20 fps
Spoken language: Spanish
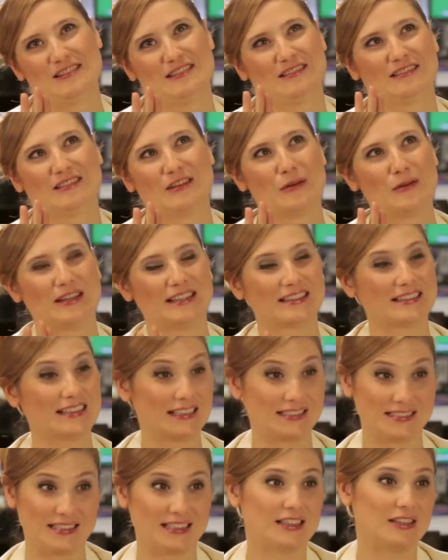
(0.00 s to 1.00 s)
90,
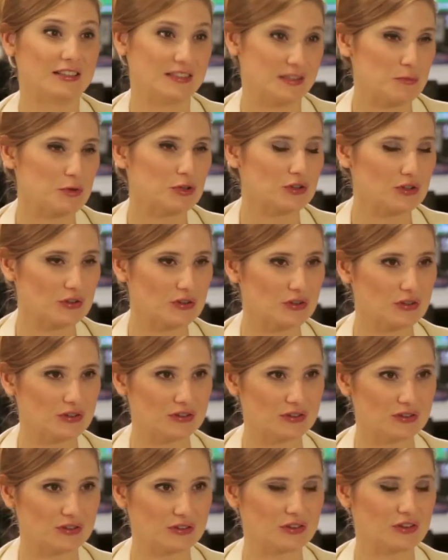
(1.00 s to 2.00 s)
sí, hicimos todo
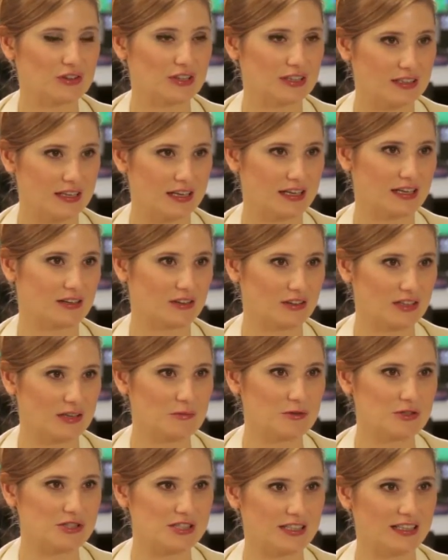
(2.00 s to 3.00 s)
con, el trekker, con la
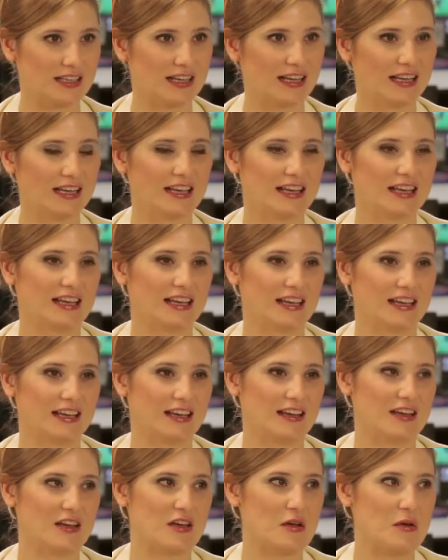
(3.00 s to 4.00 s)
mochila.
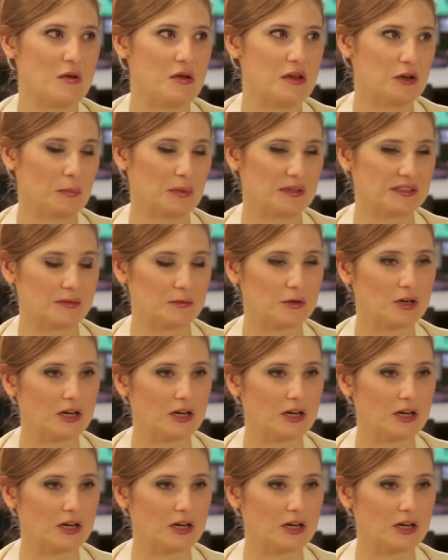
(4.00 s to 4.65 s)
Eh, y nos pasamos